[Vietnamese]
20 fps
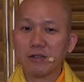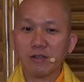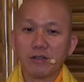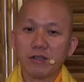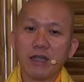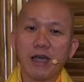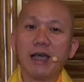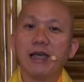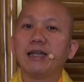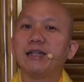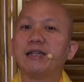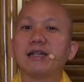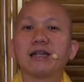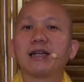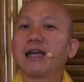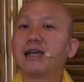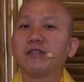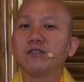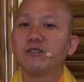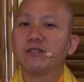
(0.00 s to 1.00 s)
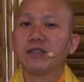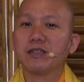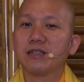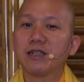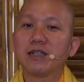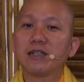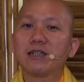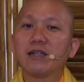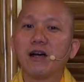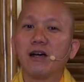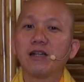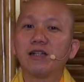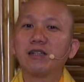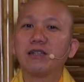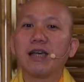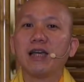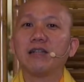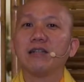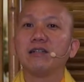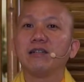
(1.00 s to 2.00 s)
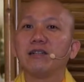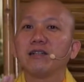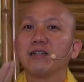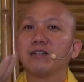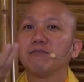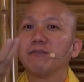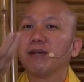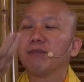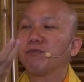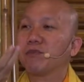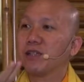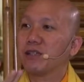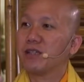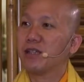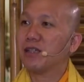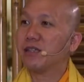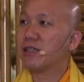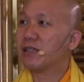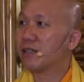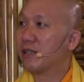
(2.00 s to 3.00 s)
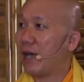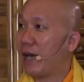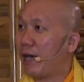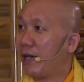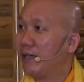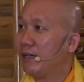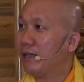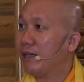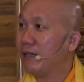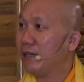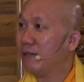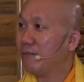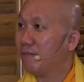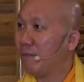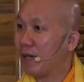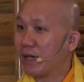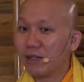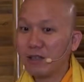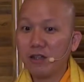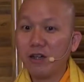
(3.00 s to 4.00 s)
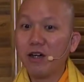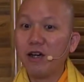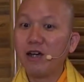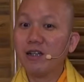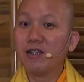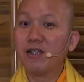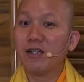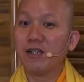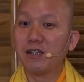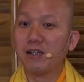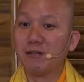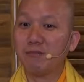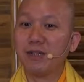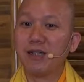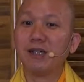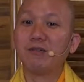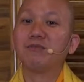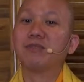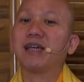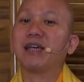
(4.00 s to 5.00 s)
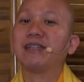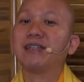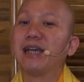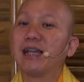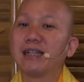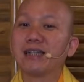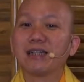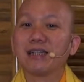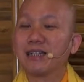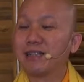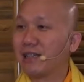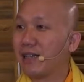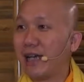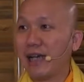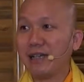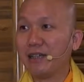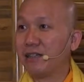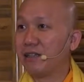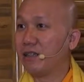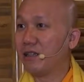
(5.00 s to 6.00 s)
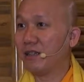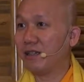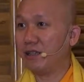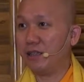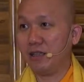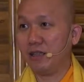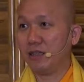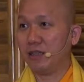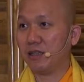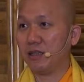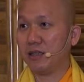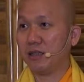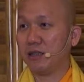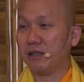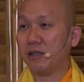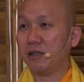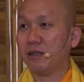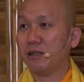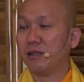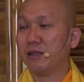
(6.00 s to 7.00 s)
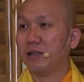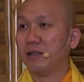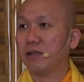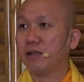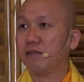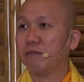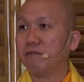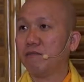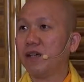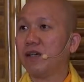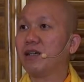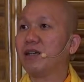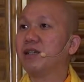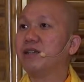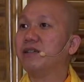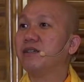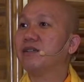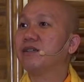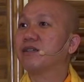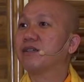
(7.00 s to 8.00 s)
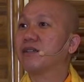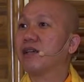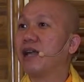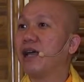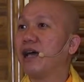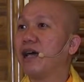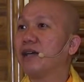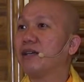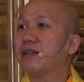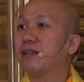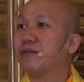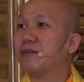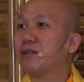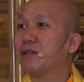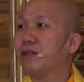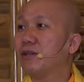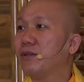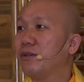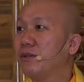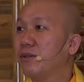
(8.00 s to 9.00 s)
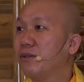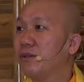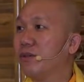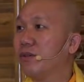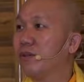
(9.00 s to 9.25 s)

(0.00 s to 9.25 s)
họ chạy ra ngay chỗ này xanh đường đỏ nó chạy ra đưa cho mấy ông tài xế xe tải mà cái đó đó là mấy ông chạy nhanh cái cán cái chết liền bằng ly nước và đá đó bao nhiêu